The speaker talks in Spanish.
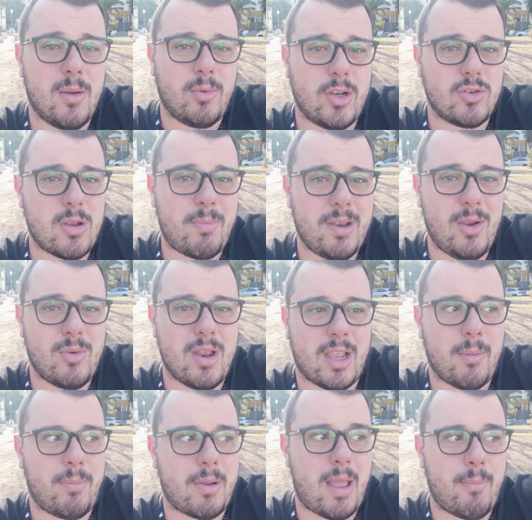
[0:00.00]
Pues una película
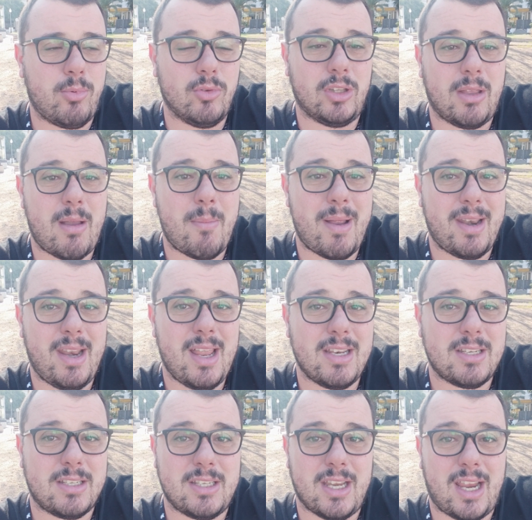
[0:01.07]
que apuntaba
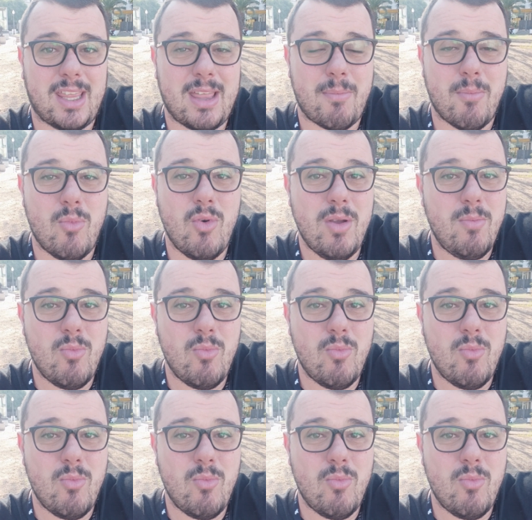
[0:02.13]
maneras se queda muy,